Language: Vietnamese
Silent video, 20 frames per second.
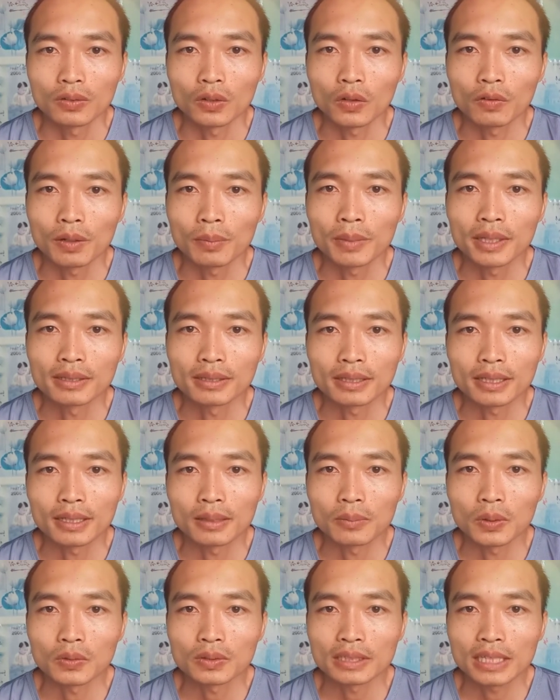Đối với mình
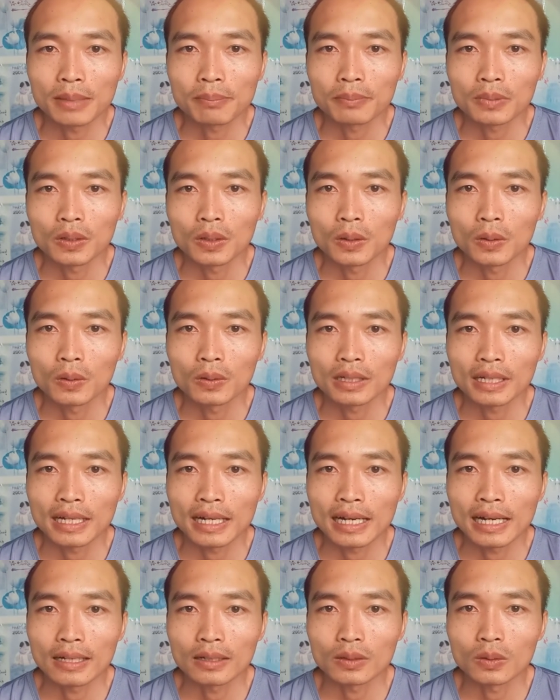thì một trăm đô
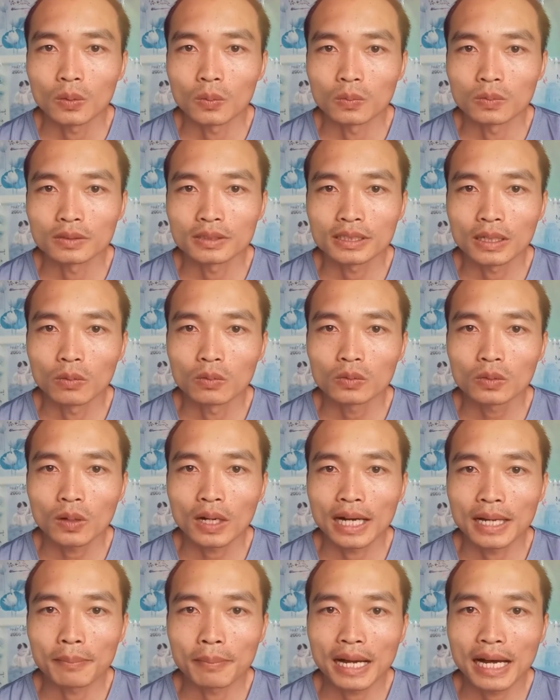là cũng sống
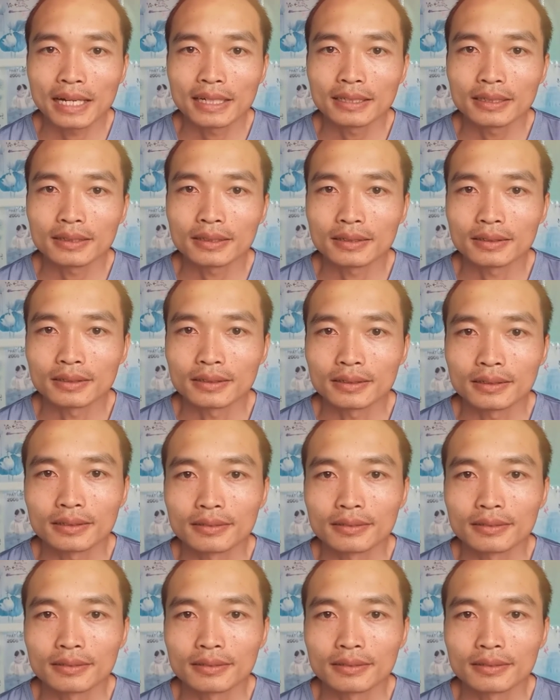thoải mái rồi.